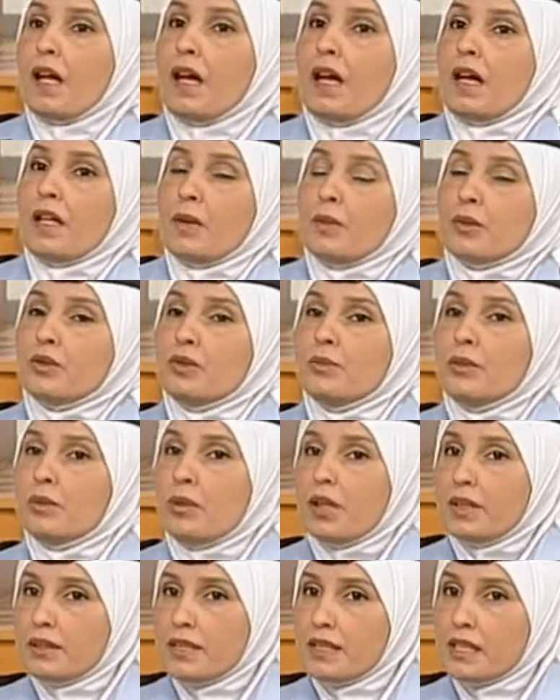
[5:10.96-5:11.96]
هلا بيقوم
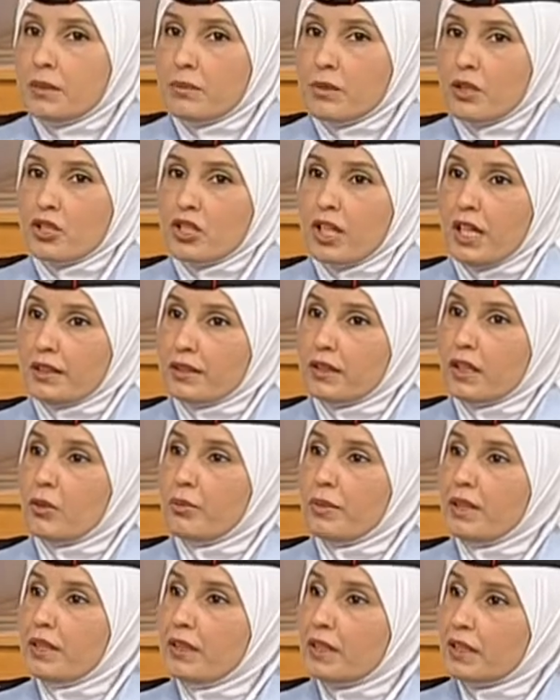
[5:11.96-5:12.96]
المهندسين من جهتنا
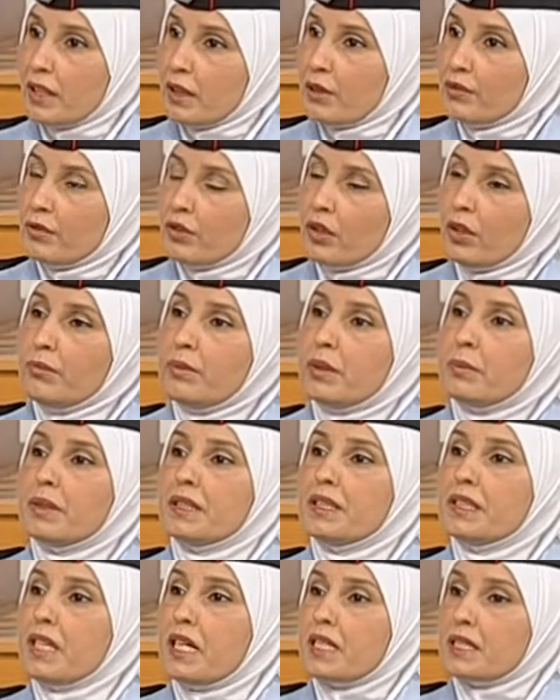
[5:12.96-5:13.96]
ومن طرفهم
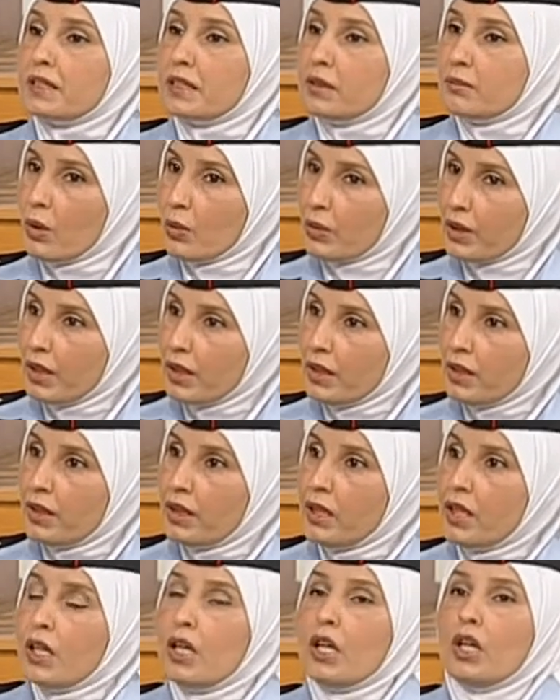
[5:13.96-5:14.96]
بدراسة الموقع
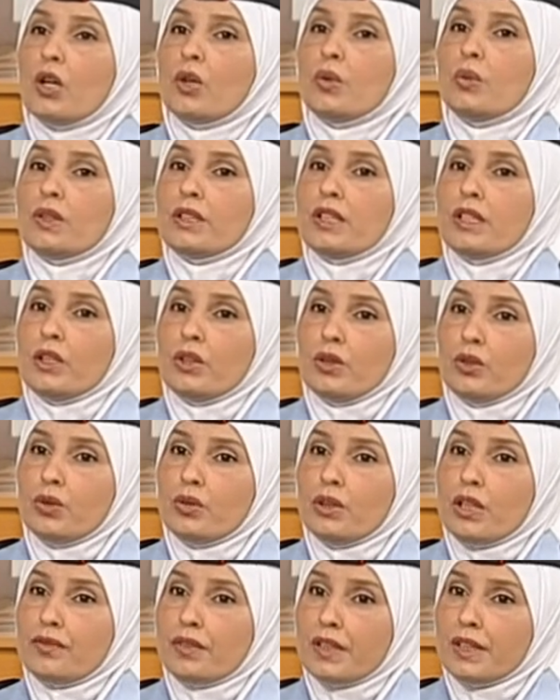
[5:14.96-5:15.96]
ووضع
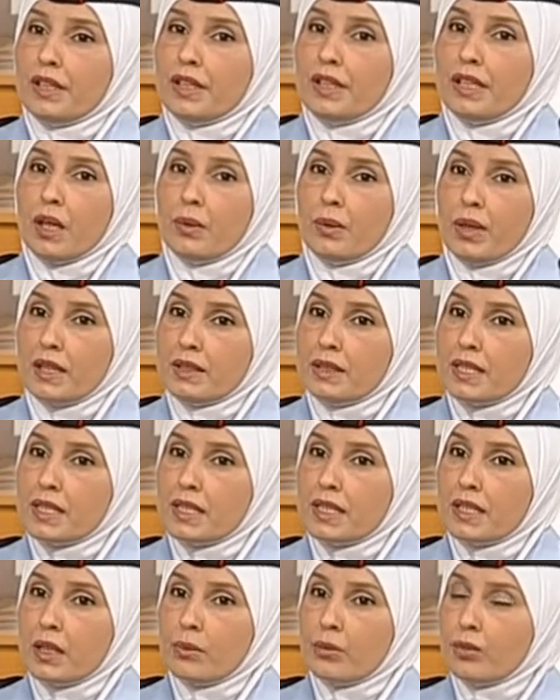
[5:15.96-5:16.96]
الحلول الفنية
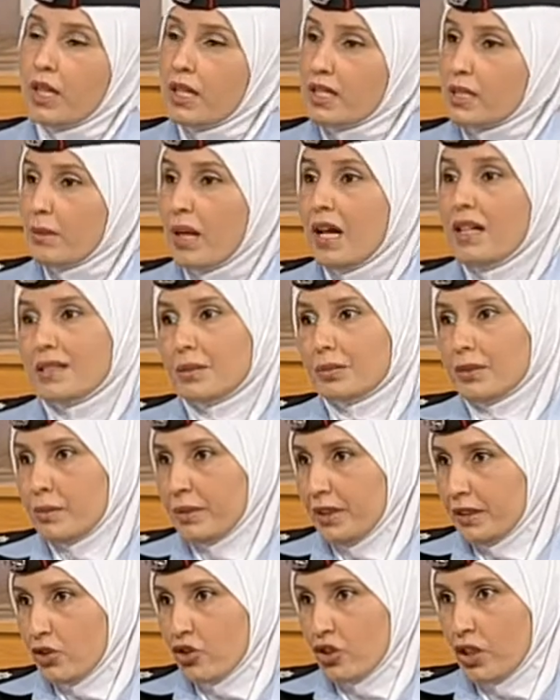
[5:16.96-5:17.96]
والهندسية المناسبة حسب
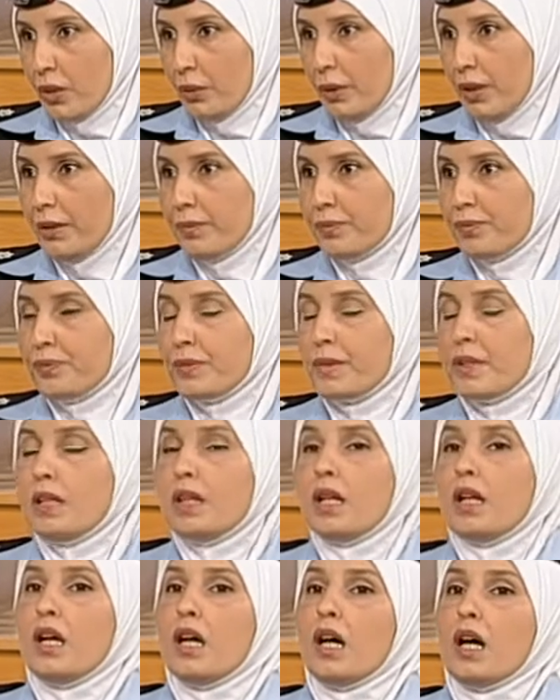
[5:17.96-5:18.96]
طبيعة الشكوى
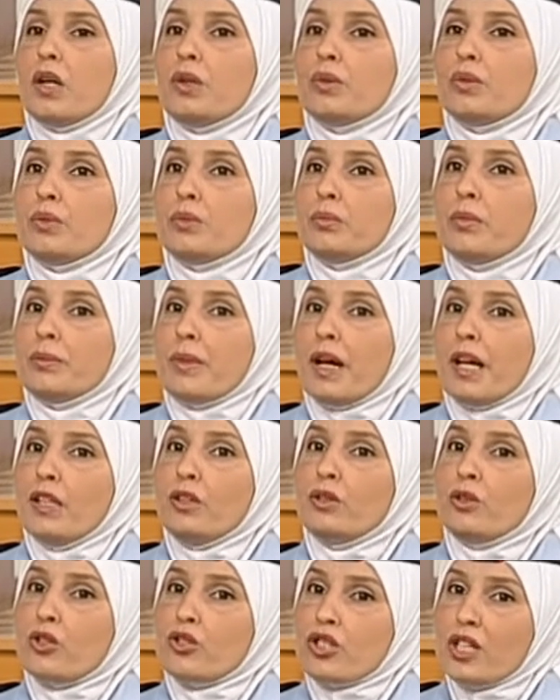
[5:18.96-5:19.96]
وبما
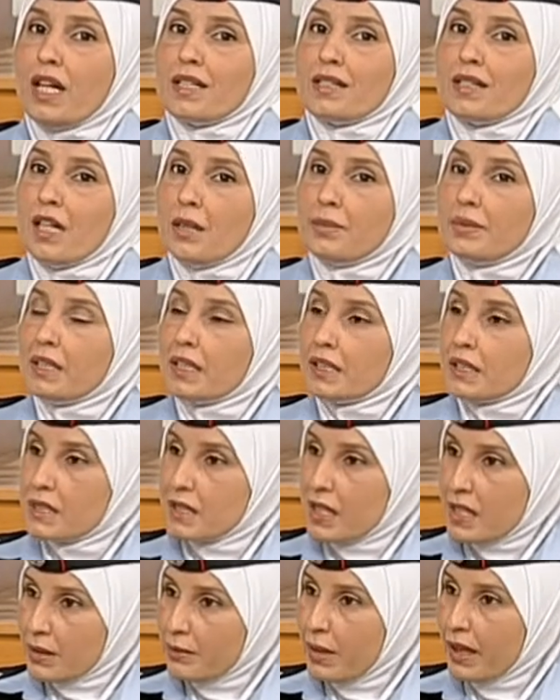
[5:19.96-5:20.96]
انه الجهه صاحبه
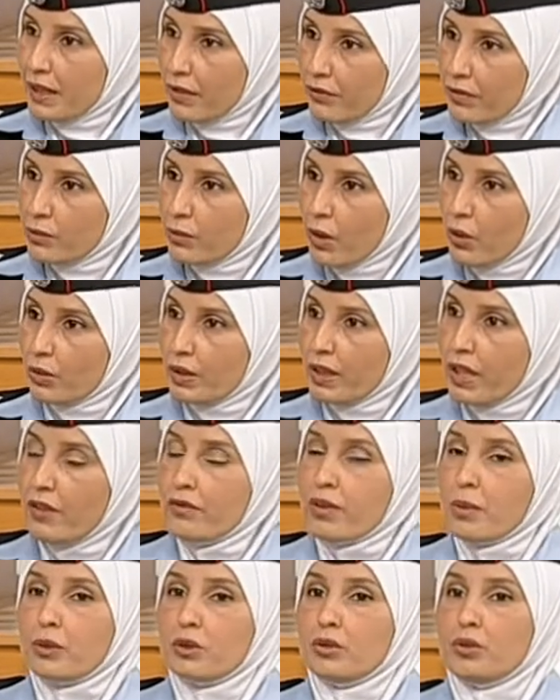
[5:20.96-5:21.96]
الاختصاص معنا في الموقع
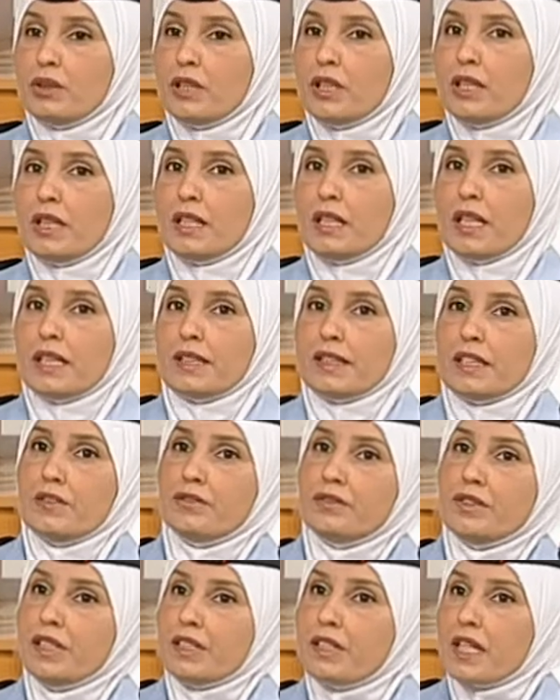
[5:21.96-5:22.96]
فبيكون
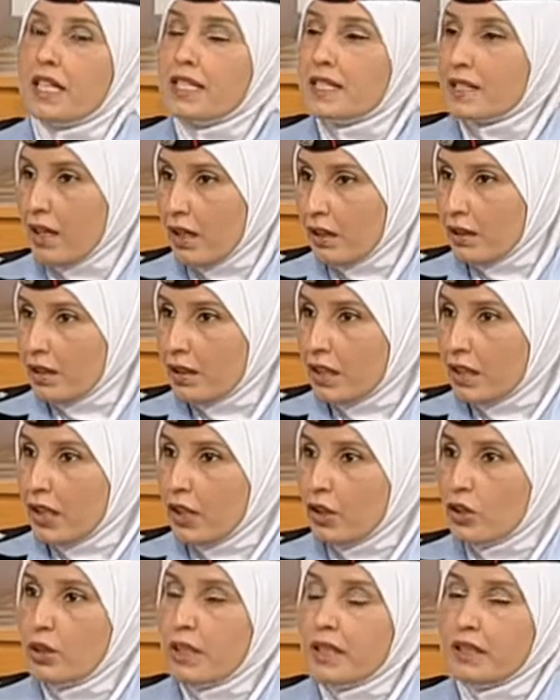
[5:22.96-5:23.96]
التنفيذ اسرع
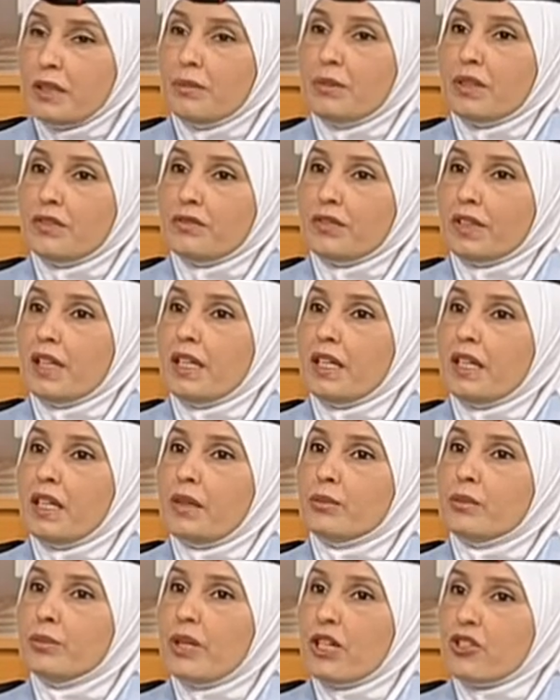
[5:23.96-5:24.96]
انه يتم رفع
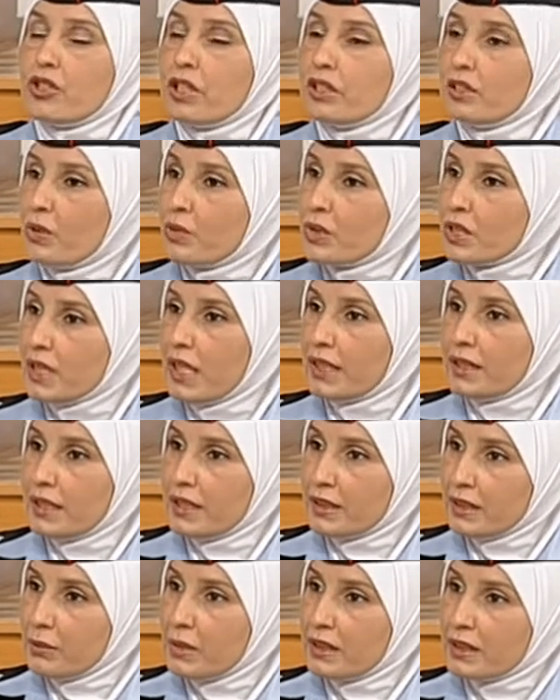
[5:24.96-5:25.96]
مباشره التوصيات
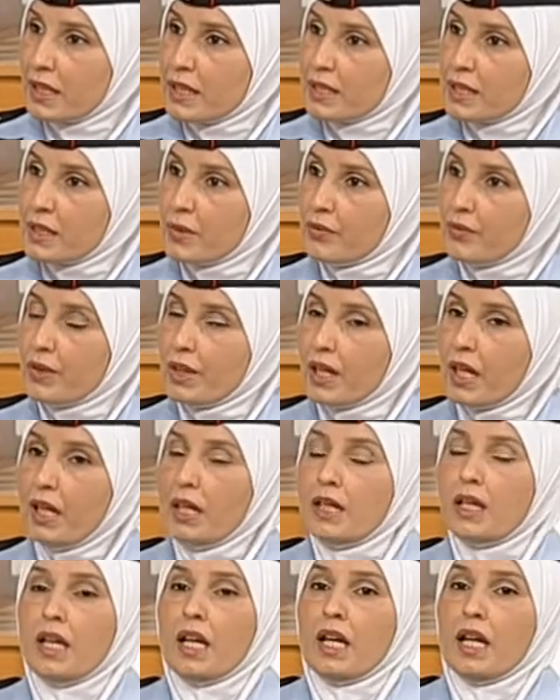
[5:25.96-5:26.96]
اللي تم التنسيب
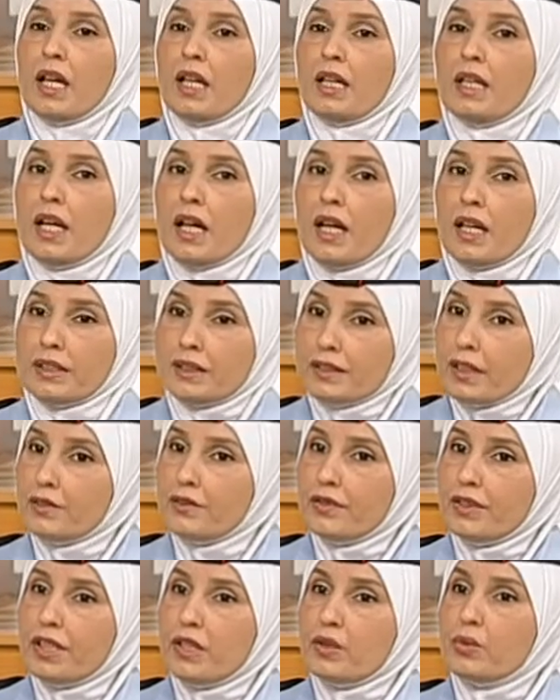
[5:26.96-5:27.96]
فيها الى
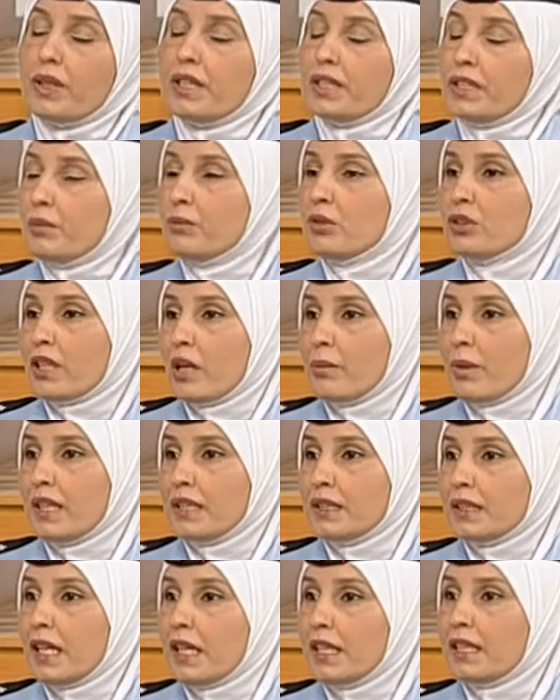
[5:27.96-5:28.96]
التنفيذ ويتم
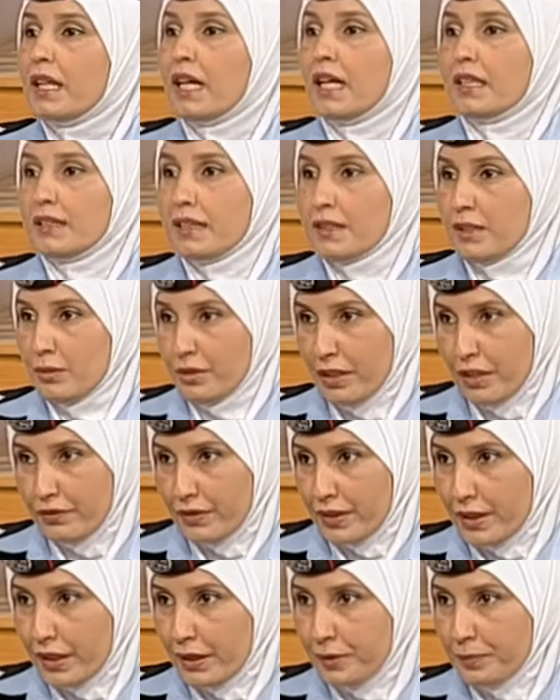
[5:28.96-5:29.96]
متابعتها الى ان يتم
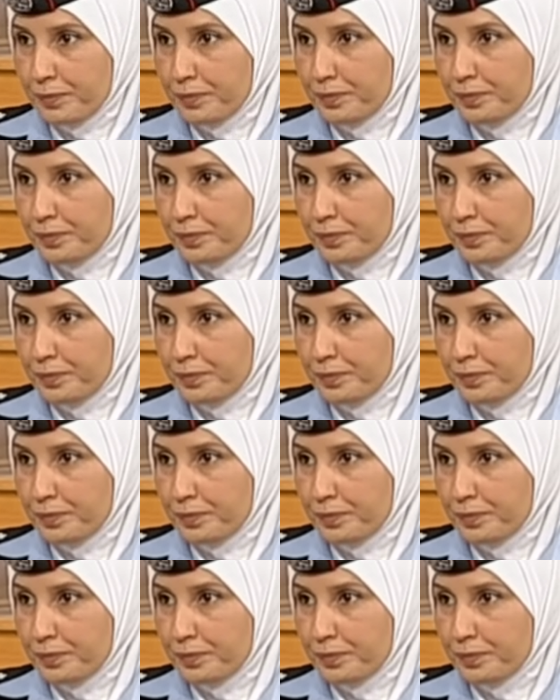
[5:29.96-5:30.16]
تنفيذها